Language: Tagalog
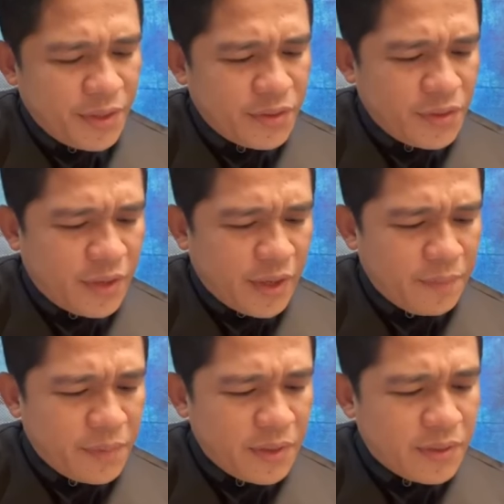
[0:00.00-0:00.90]
and said to
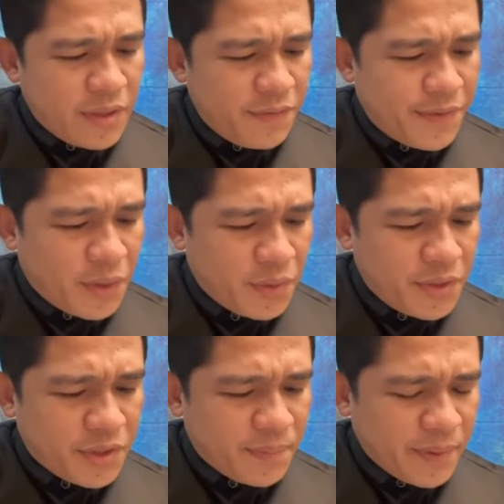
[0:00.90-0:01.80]
them, Receive the
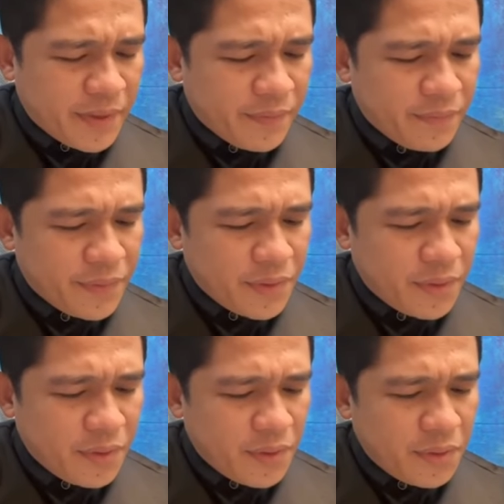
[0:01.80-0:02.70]
Holy Spirit.
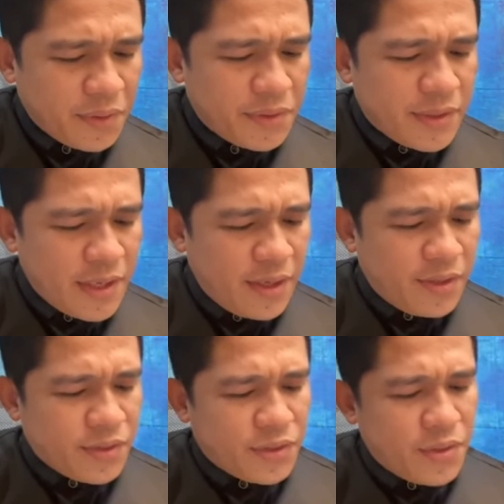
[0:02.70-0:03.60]
O
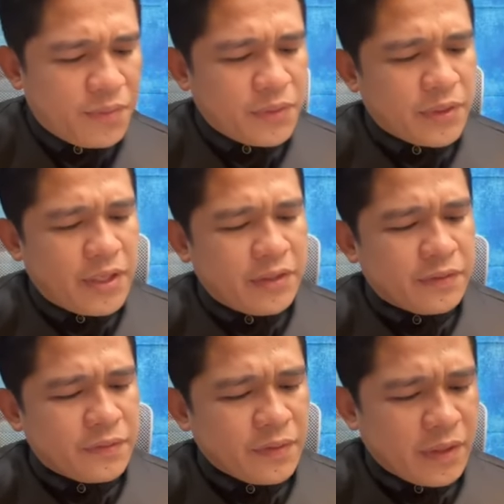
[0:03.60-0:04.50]
sins you
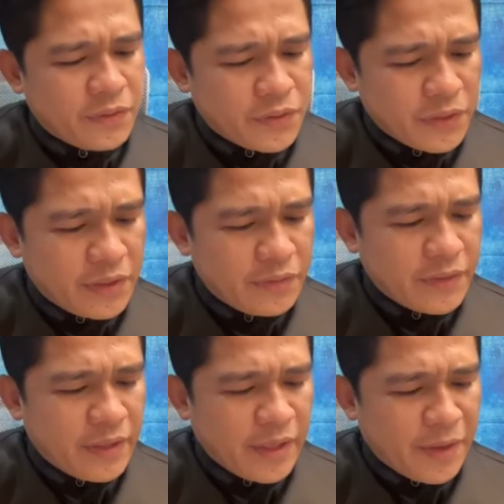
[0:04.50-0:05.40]
forgive are
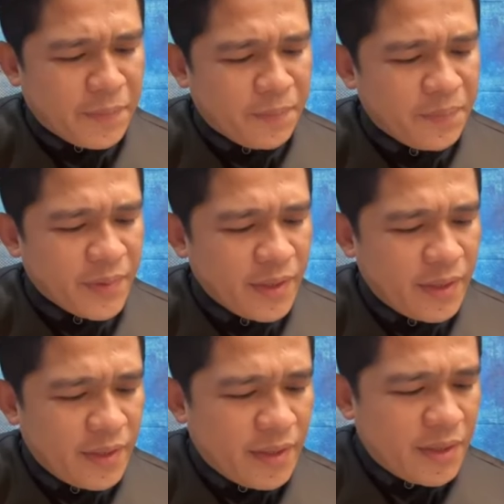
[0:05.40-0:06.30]
forgiven them
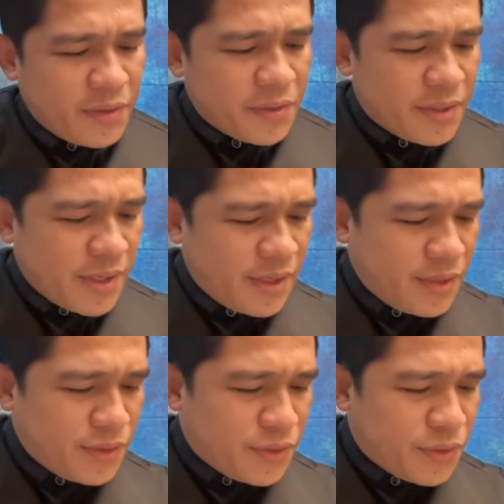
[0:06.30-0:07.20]
ano,
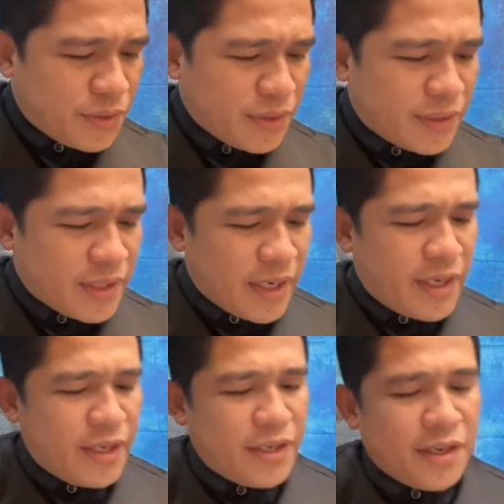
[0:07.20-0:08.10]
since you
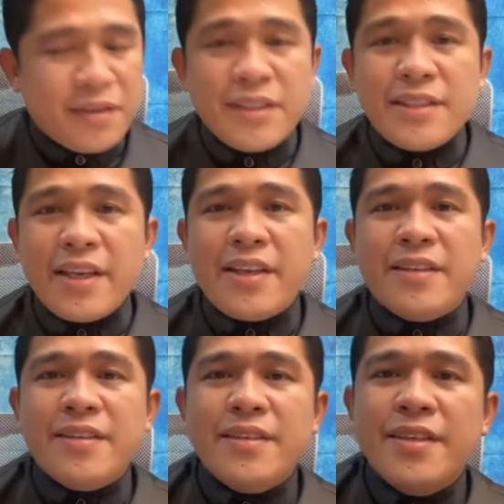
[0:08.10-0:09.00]
retain are
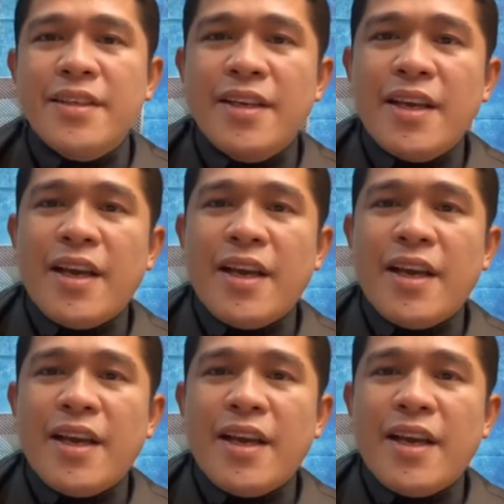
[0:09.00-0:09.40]
retained.